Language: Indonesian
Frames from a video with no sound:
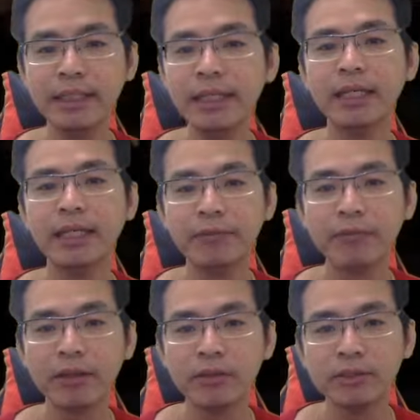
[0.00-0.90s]
Nih, di
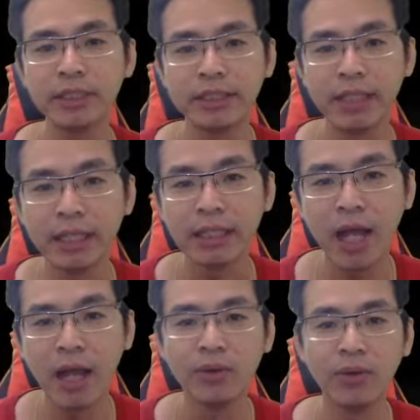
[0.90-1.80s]
Ipetus CC
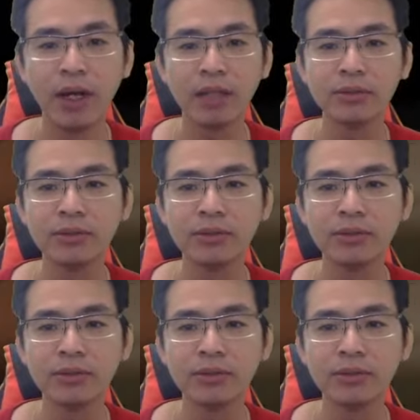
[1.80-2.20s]
kentang 200.